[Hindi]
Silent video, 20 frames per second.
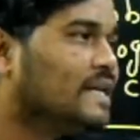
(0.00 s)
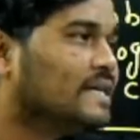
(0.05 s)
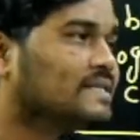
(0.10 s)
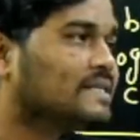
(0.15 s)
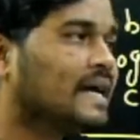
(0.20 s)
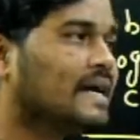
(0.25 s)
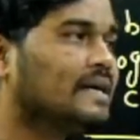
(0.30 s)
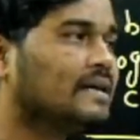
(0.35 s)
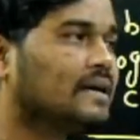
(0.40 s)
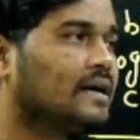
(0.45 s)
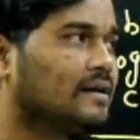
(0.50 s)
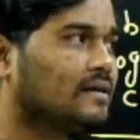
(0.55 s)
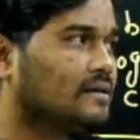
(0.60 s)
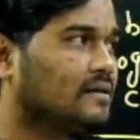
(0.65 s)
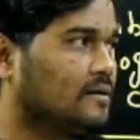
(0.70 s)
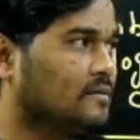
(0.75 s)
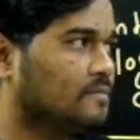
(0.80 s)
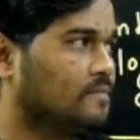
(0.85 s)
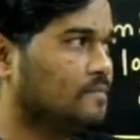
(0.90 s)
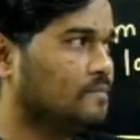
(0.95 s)
डिसाइड करते
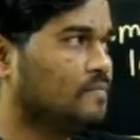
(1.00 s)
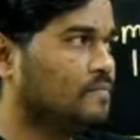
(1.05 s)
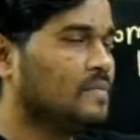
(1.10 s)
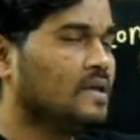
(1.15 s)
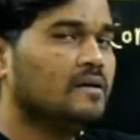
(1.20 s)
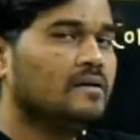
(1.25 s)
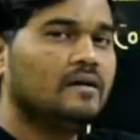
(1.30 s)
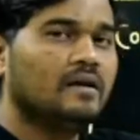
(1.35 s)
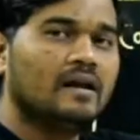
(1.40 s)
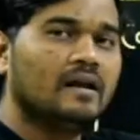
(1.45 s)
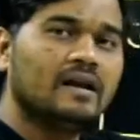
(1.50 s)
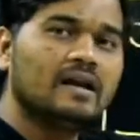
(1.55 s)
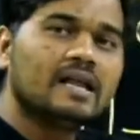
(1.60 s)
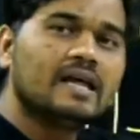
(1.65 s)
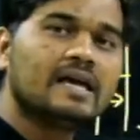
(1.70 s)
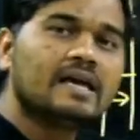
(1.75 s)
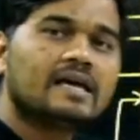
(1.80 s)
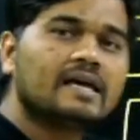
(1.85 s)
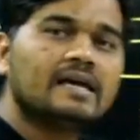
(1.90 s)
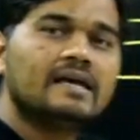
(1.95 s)
हैं
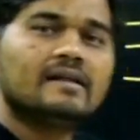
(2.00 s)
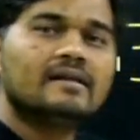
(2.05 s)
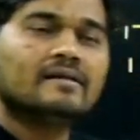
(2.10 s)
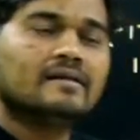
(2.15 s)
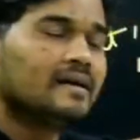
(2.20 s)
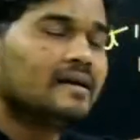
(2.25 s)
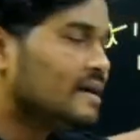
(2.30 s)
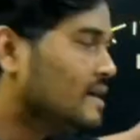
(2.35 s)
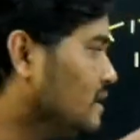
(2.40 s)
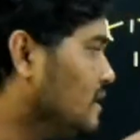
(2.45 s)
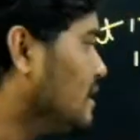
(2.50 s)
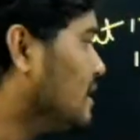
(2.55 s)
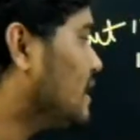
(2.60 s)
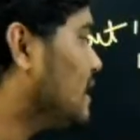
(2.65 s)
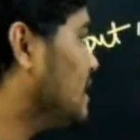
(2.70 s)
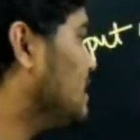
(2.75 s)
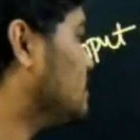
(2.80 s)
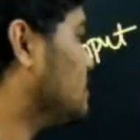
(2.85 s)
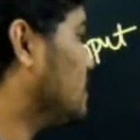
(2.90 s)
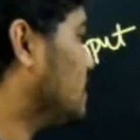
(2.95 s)
लेकिन इन
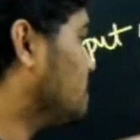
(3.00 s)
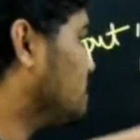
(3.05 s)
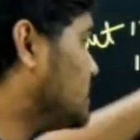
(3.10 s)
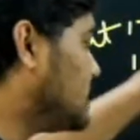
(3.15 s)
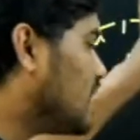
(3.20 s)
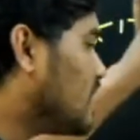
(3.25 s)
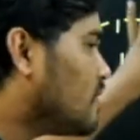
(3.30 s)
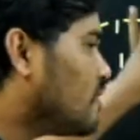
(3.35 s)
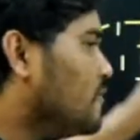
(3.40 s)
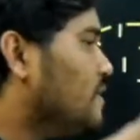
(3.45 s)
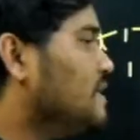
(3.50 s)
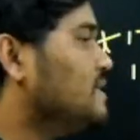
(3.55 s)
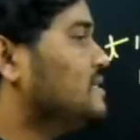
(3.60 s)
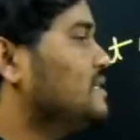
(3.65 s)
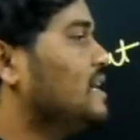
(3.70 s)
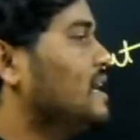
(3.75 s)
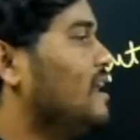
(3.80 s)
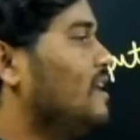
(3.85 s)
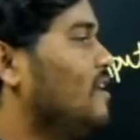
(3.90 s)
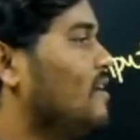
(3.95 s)
केस ऑफ
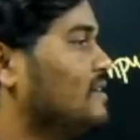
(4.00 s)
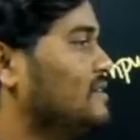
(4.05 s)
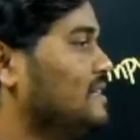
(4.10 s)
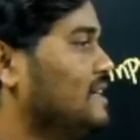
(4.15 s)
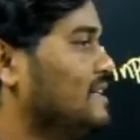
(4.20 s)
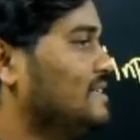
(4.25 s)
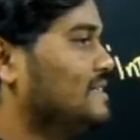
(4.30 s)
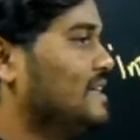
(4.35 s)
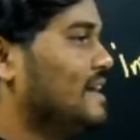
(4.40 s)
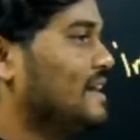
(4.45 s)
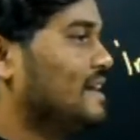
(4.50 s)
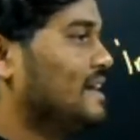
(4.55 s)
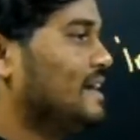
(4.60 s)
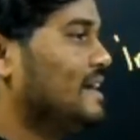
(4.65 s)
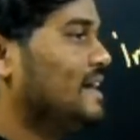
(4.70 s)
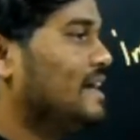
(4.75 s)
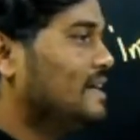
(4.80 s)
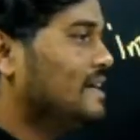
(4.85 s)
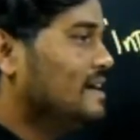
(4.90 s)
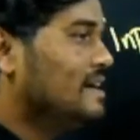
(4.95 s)
सिक्वेंशियल लॉजिक
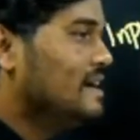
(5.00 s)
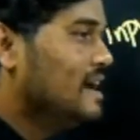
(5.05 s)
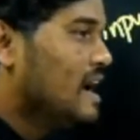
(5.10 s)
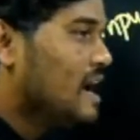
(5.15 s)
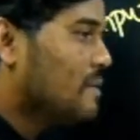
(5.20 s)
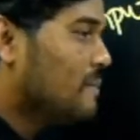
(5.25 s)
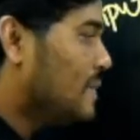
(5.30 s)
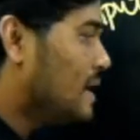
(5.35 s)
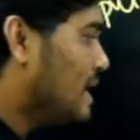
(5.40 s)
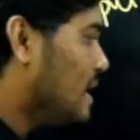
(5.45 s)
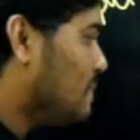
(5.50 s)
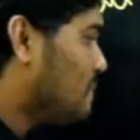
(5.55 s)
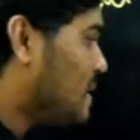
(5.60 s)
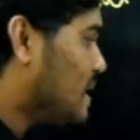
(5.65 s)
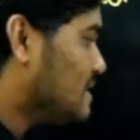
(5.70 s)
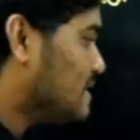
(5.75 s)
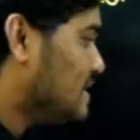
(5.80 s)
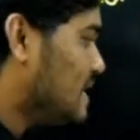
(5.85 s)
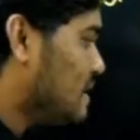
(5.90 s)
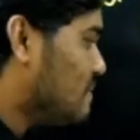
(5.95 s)
सर्किट हमारे
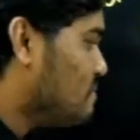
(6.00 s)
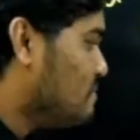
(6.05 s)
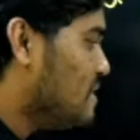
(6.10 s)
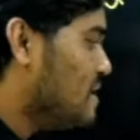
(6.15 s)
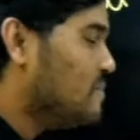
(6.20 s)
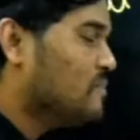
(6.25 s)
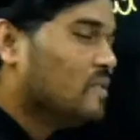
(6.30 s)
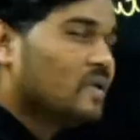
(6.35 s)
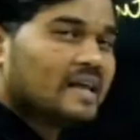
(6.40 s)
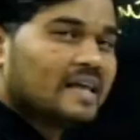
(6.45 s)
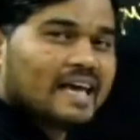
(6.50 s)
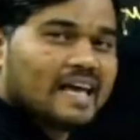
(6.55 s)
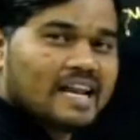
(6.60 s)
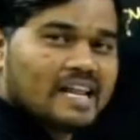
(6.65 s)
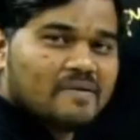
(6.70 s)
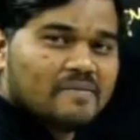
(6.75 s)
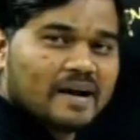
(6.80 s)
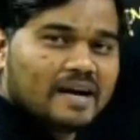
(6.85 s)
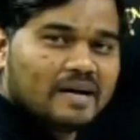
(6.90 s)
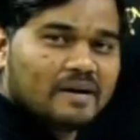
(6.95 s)
पास एक मेमोरी
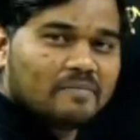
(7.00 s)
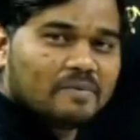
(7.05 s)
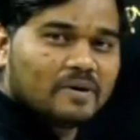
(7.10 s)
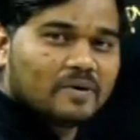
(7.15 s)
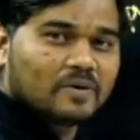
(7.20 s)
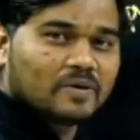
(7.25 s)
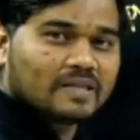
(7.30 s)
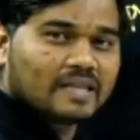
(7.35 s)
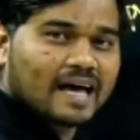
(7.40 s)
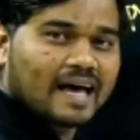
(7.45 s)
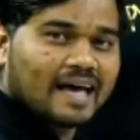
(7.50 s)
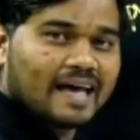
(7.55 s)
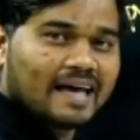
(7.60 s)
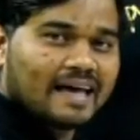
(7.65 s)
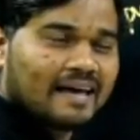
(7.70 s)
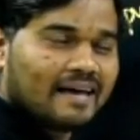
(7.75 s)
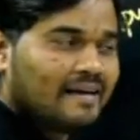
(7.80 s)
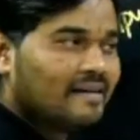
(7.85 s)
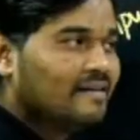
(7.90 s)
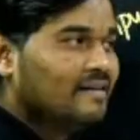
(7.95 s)
एलिमेंट भी होता है
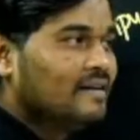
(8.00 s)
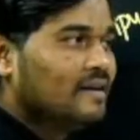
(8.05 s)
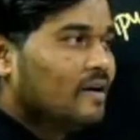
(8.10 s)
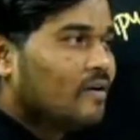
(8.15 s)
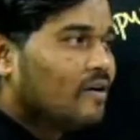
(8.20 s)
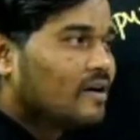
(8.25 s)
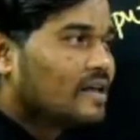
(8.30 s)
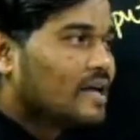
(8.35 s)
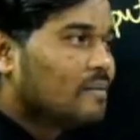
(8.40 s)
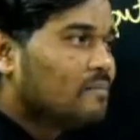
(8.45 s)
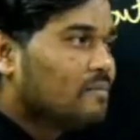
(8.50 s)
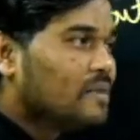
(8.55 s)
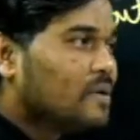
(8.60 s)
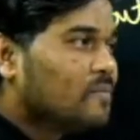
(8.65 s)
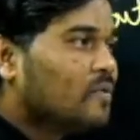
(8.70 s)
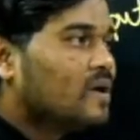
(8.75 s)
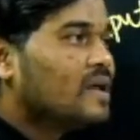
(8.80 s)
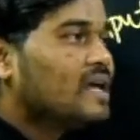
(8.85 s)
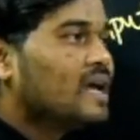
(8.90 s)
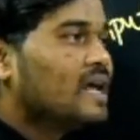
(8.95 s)
और ये
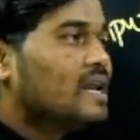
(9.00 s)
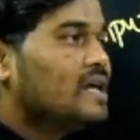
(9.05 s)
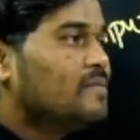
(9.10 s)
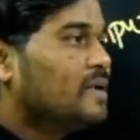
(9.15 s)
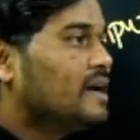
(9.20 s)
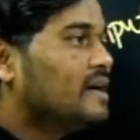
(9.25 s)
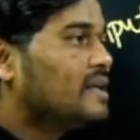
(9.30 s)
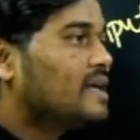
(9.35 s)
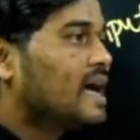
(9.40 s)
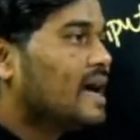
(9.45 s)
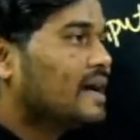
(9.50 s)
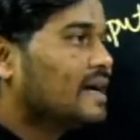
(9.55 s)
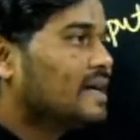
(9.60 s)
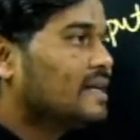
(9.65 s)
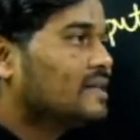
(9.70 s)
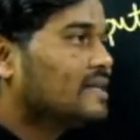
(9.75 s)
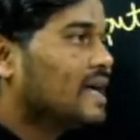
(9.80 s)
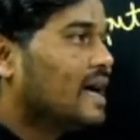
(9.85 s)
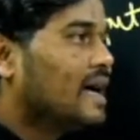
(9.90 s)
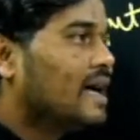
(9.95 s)
मेमोरी एलिमेंट क्या
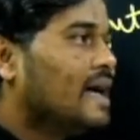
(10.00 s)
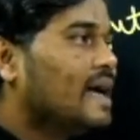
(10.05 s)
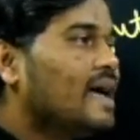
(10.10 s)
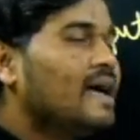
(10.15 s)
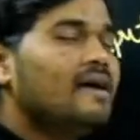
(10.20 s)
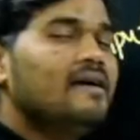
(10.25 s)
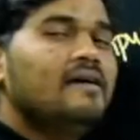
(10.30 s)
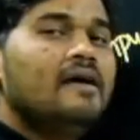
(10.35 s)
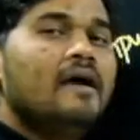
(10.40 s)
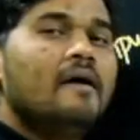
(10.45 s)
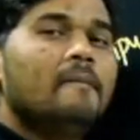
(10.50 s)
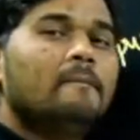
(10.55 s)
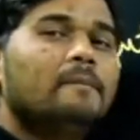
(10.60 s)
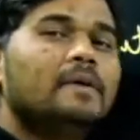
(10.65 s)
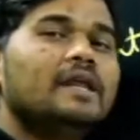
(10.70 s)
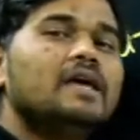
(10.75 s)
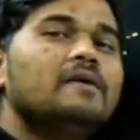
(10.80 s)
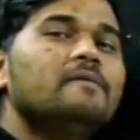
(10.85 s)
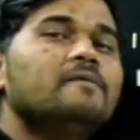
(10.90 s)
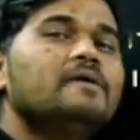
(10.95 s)
करता है
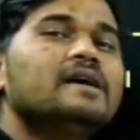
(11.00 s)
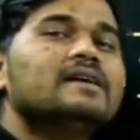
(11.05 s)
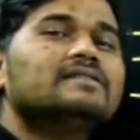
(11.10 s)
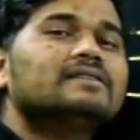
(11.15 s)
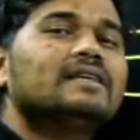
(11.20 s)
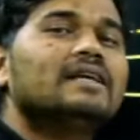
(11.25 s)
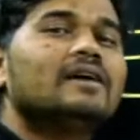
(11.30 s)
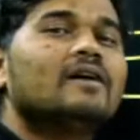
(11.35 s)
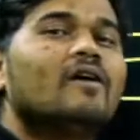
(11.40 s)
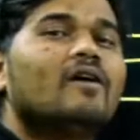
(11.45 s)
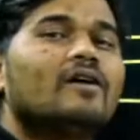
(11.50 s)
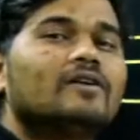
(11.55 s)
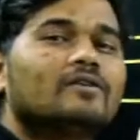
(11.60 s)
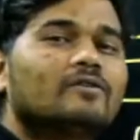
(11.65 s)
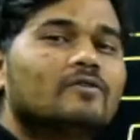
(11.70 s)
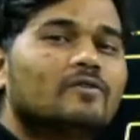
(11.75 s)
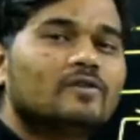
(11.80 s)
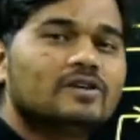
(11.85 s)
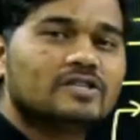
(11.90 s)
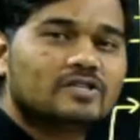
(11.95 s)
प्रीवियस रिकॉर्ड
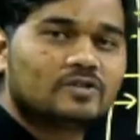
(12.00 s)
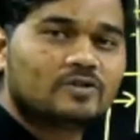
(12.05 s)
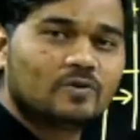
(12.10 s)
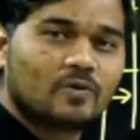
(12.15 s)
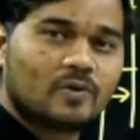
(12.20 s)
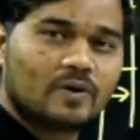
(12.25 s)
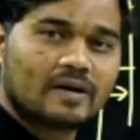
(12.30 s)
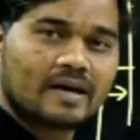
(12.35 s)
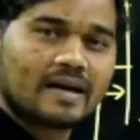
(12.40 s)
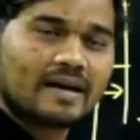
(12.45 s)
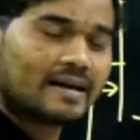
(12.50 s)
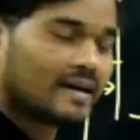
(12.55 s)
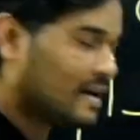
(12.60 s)
को स्टोर करके